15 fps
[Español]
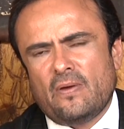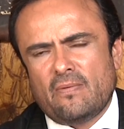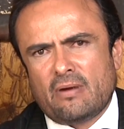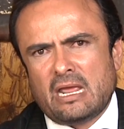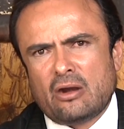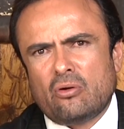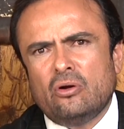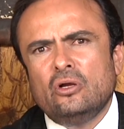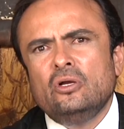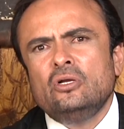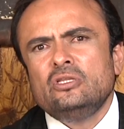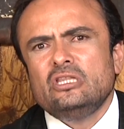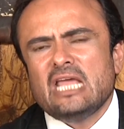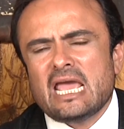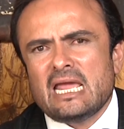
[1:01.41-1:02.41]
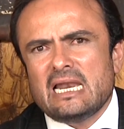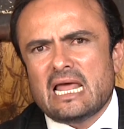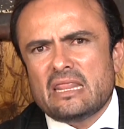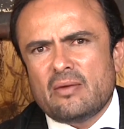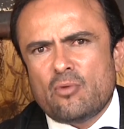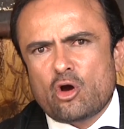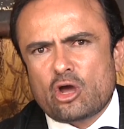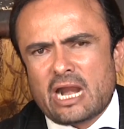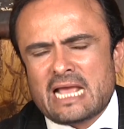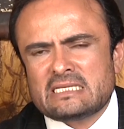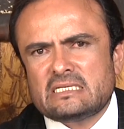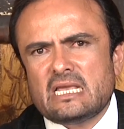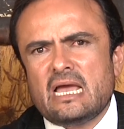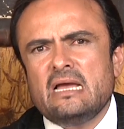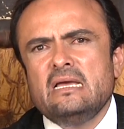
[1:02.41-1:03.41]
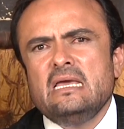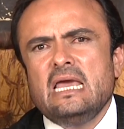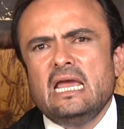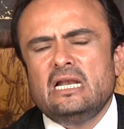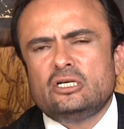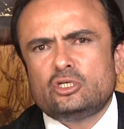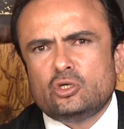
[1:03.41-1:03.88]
febrero de la democracia, el